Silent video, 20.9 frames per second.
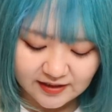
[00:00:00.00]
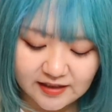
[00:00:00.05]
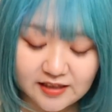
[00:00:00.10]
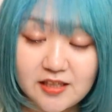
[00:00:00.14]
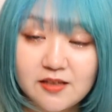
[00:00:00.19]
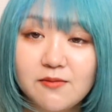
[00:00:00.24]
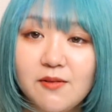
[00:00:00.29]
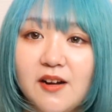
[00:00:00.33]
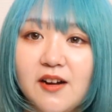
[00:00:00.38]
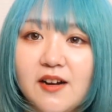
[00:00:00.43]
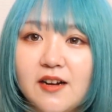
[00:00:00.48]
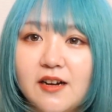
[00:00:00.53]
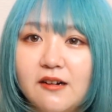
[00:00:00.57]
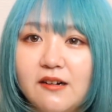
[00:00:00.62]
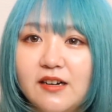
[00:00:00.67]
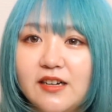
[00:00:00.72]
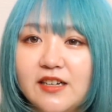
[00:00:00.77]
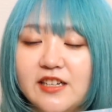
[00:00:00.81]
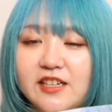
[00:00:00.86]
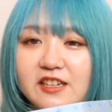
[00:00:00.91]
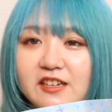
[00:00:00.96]
一番
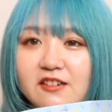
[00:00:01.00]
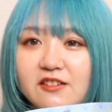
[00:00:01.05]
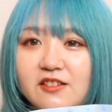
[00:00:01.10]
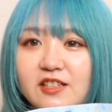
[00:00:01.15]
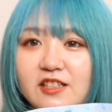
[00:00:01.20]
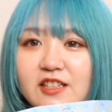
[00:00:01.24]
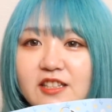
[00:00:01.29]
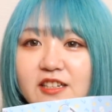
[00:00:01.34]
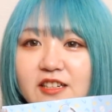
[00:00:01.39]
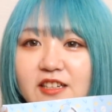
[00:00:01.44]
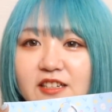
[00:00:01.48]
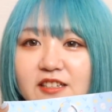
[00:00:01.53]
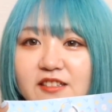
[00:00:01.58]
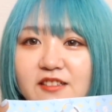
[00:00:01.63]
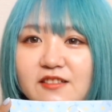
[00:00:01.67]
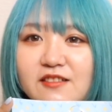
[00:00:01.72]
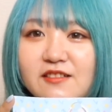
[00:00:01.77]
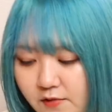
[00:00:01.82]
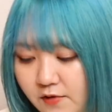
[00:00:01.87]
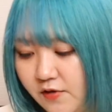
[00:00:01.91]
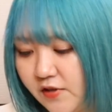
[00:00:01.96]
可愛いキャラクター出た気がす
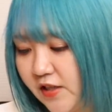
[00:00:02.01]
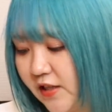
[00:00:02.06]
る。